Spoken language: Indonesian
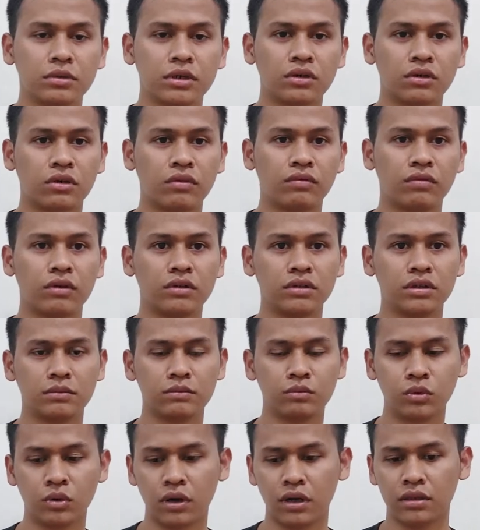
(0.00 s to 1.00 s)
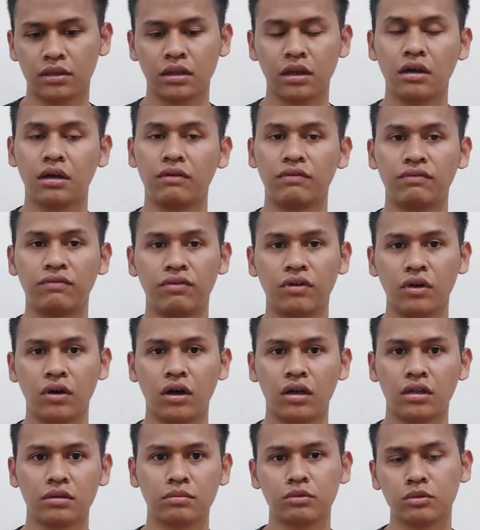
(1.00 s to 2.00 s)
mikrofon yang buat vlog
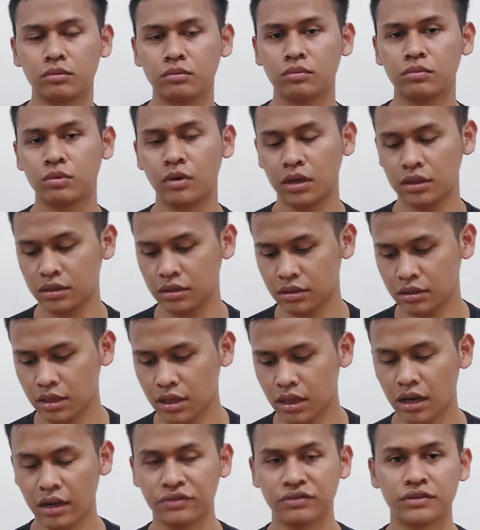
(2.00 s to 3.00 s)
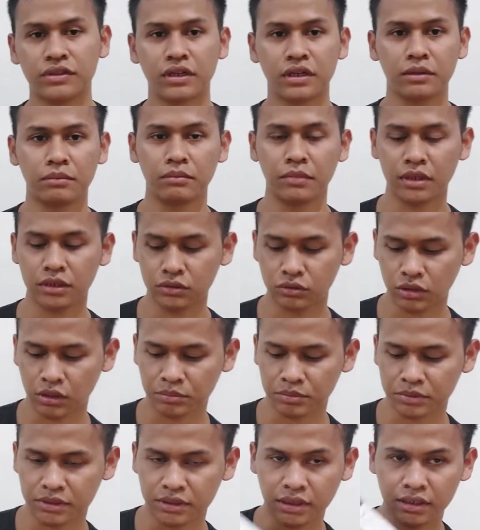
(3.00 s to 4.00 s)
ataupun buat live streaming juga
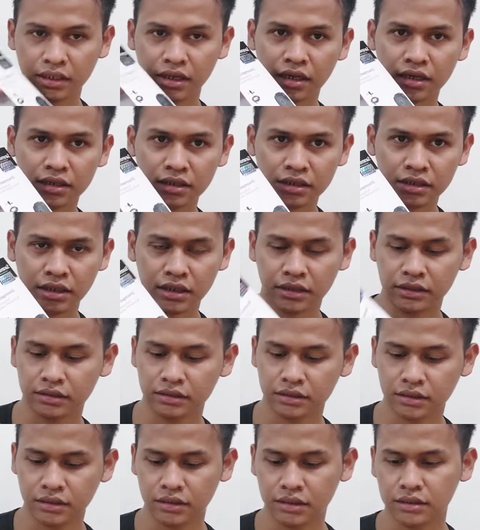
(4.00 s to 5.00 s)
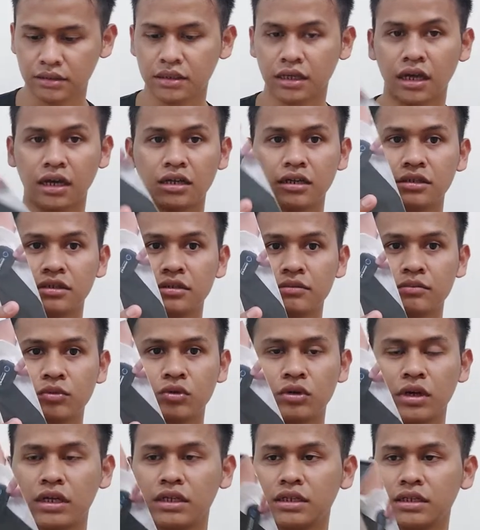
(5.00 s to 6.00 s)
bisa ya ini ya saya akan
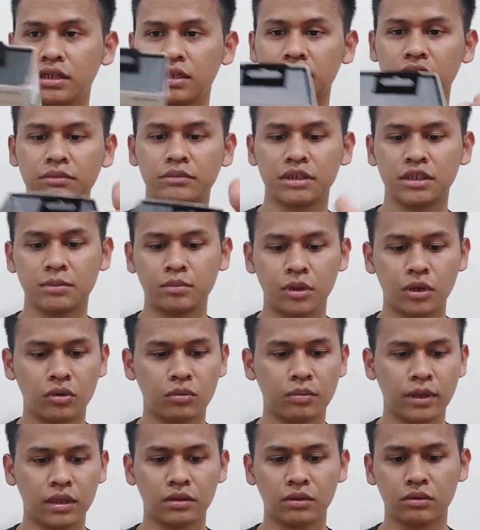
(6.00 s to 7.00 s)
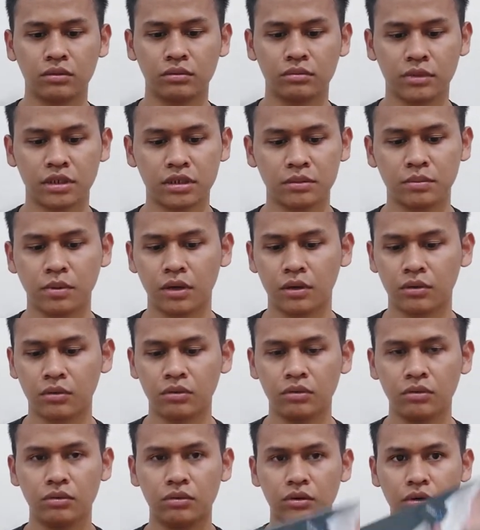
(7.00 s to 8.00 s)
buka ini ya ini masih baru banget masih baru
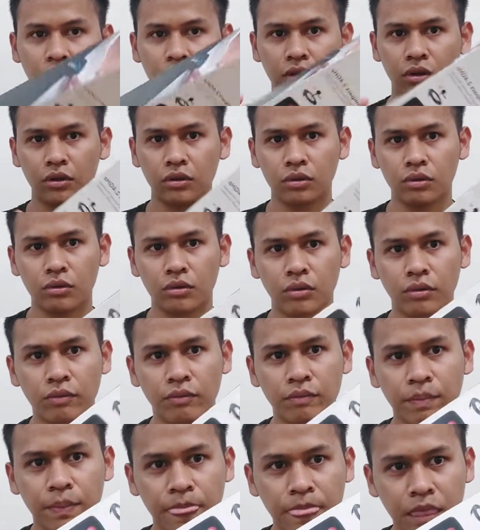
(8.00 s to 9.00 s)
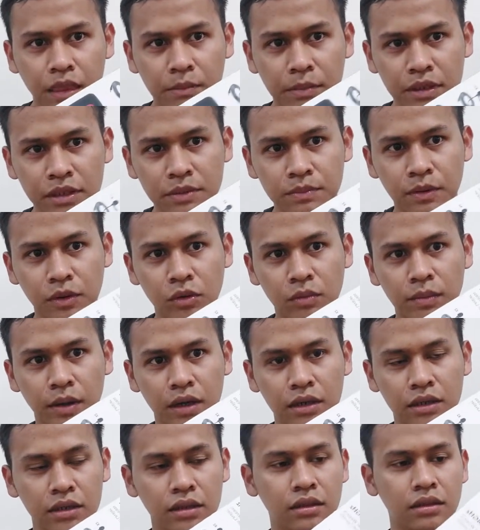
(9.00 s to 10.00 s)
masih baru
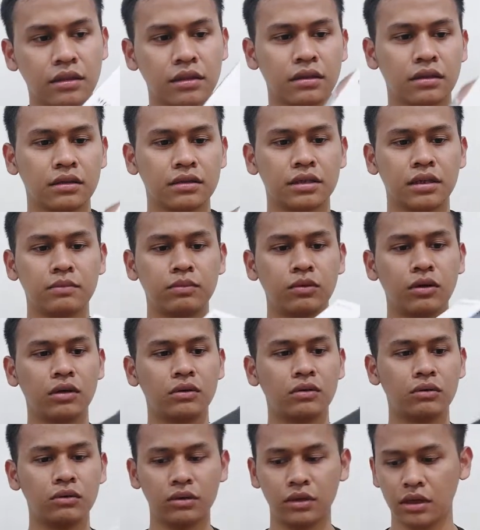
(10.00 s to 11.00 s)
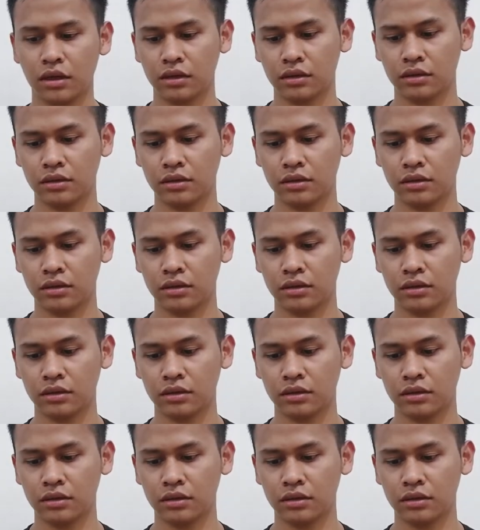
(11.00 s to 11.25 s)
banget saya buka dulu ya